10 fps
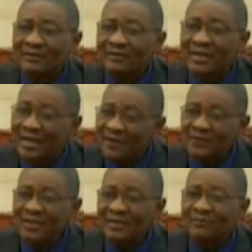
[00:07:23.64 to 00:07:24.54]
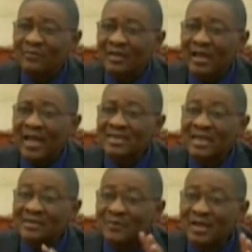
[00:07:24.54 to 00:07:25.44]
de Kadhafi. Et
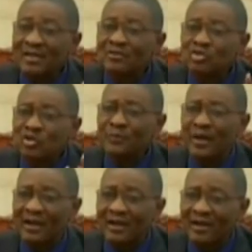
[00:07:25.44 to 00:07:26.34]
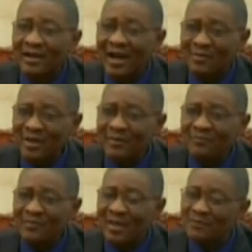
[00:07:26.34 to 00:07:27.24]
cette brigade super armée
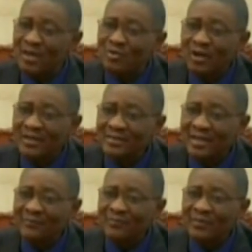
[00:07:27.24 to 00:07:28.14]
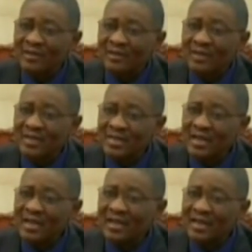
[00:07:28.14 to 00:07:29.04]
et bien organisée, qui
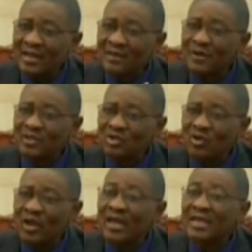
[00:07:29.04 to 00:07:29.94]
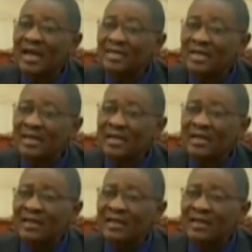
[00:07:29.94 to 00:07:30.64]
était l'un des bastions et qui a été